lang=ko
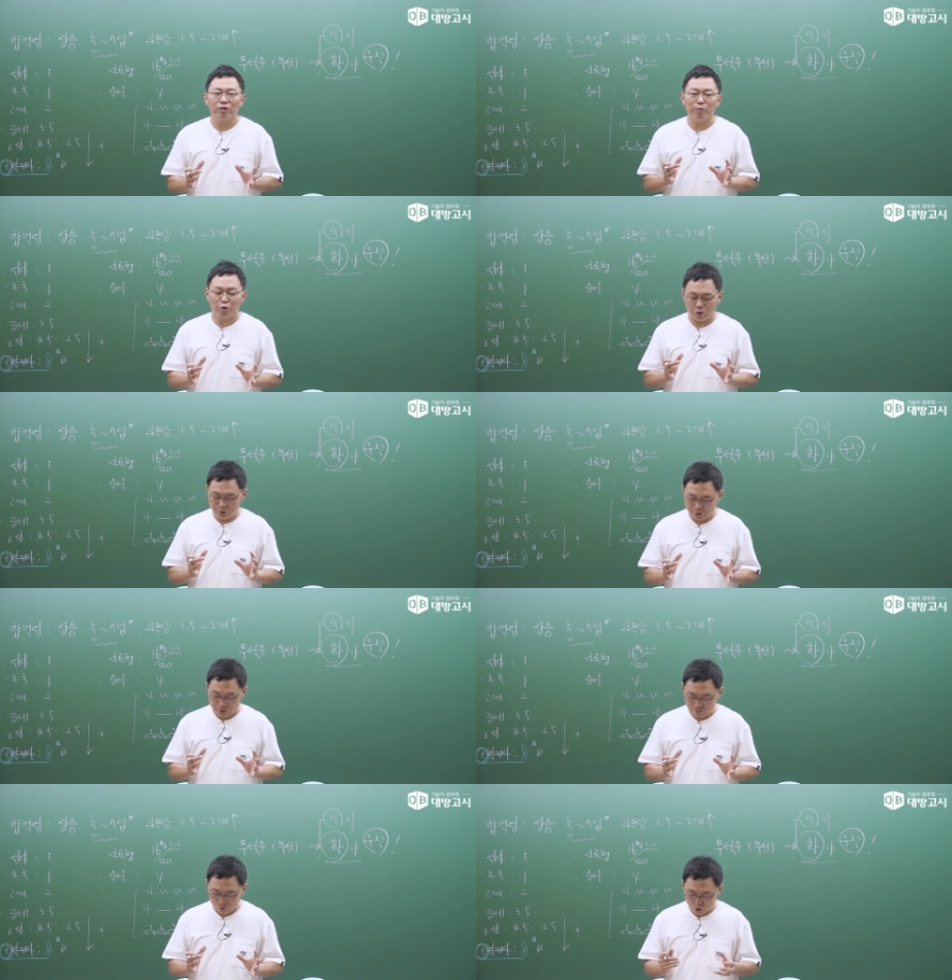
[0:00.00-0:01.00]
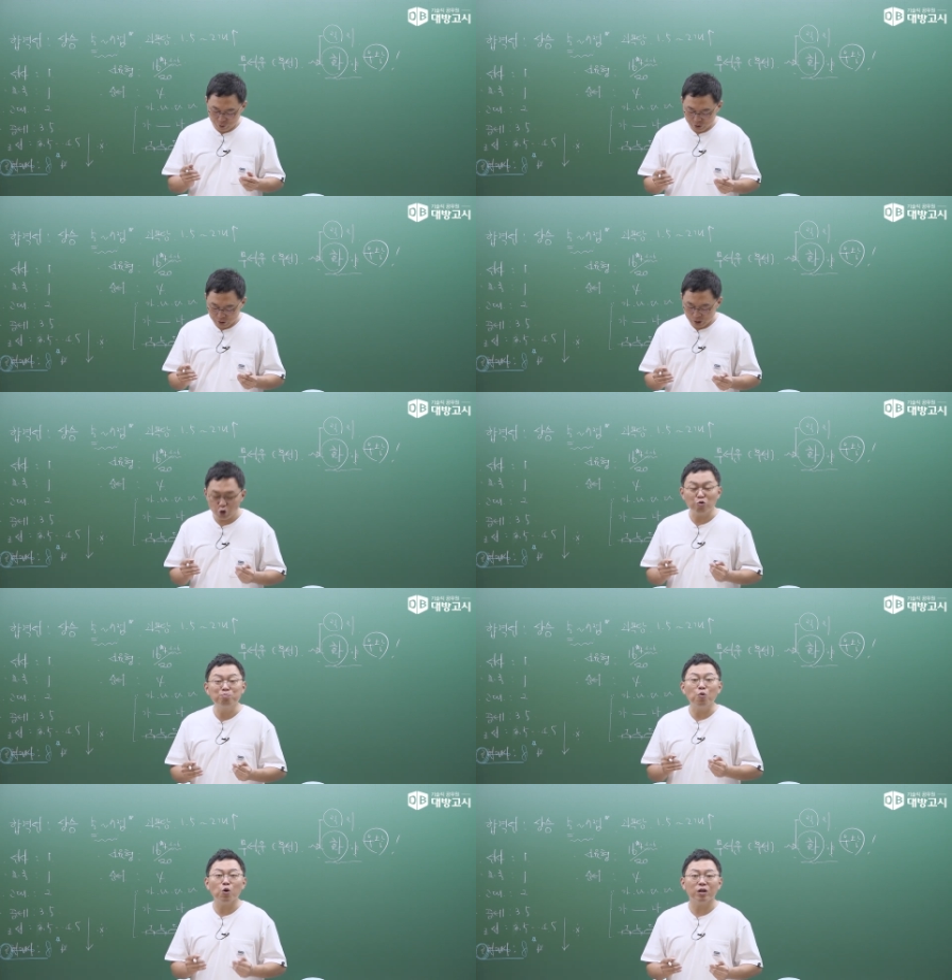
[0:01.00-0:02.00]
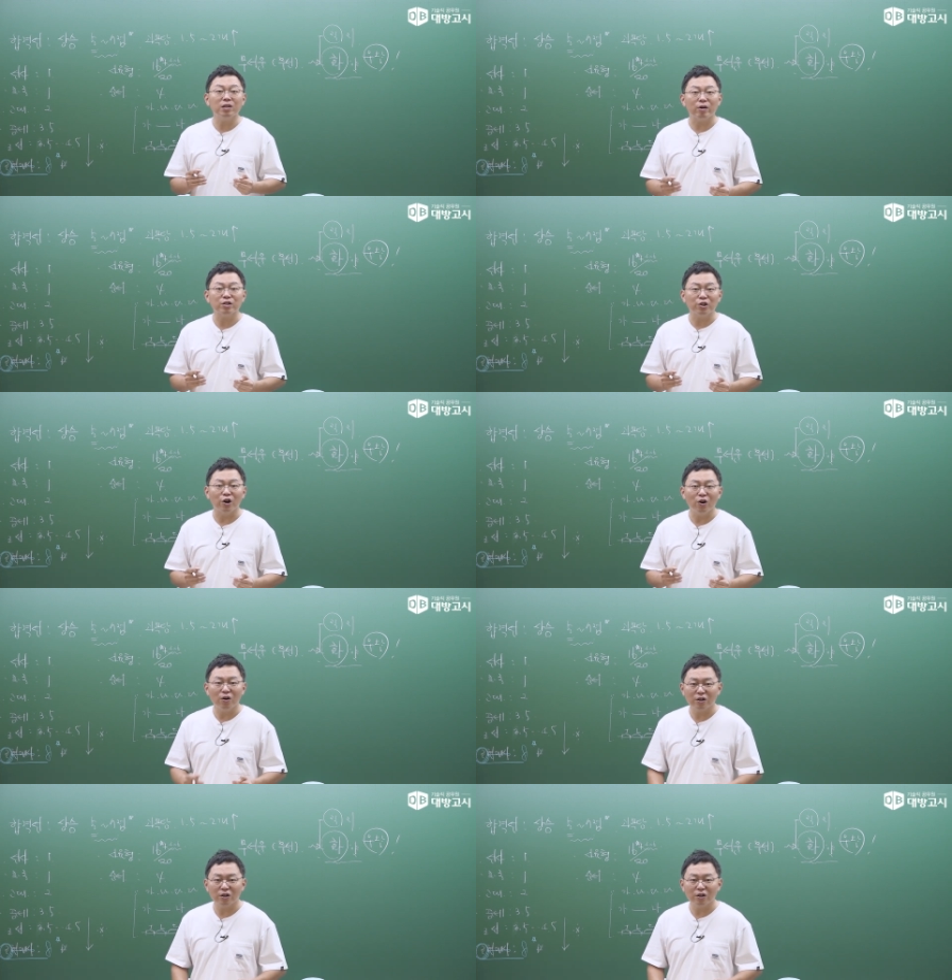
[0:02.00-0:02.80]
김구 선생님. 두 번째가 윤봉길이 나왔어요.